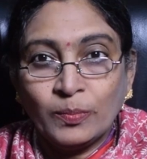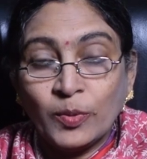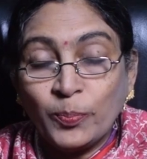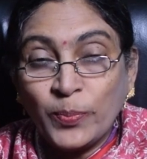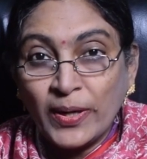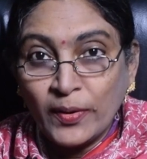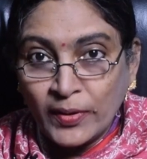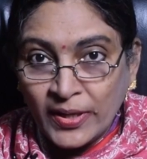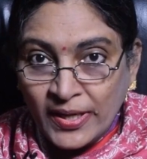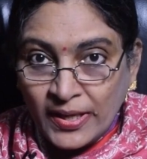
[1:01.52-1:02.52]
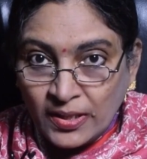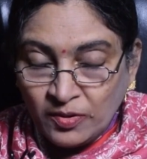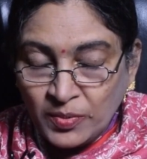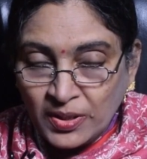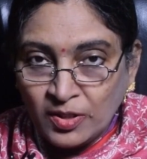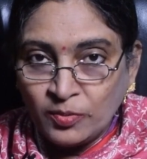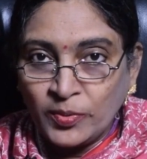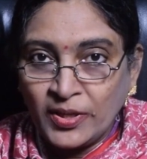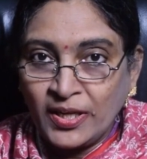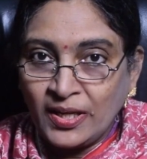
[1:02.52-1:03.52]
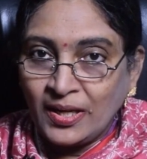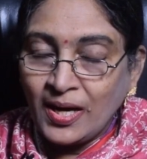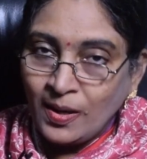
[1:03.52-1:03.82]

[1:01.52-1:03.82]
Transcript: ముప్పై ఒకటి డేట్ ఆఫ్ బర్త్లో పుట్టిన